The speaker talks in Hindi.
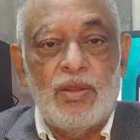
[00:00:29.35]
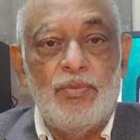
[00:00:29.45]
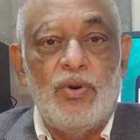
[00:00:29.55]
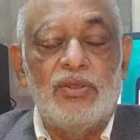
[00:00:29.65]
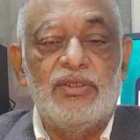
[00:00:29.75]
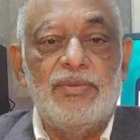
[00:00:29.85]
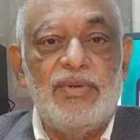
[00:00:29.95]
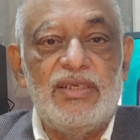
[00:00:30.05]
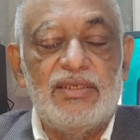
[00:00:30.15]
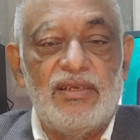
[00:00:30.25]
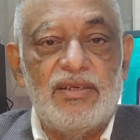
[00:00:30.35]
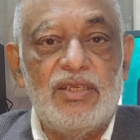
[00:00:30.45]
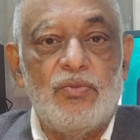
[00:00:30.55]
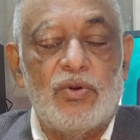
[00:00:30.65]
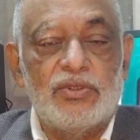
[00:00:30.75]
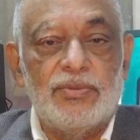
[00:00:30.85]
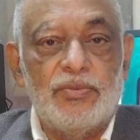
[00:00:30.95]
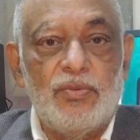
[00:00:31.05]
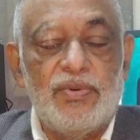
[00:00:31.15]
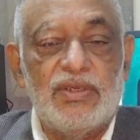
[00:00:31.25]
बहुत डिबेट चल रही है व्हाट्सअप
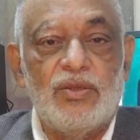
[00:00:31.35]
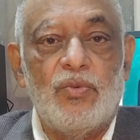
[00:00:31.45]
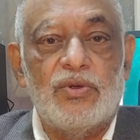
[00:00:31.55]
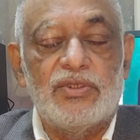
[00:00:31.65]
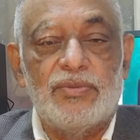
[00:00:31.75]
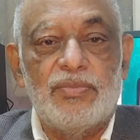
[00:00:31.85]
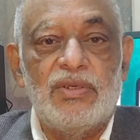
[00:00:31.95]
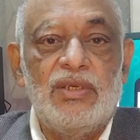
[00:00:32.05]
के ऊपर कि व्हाट्सअप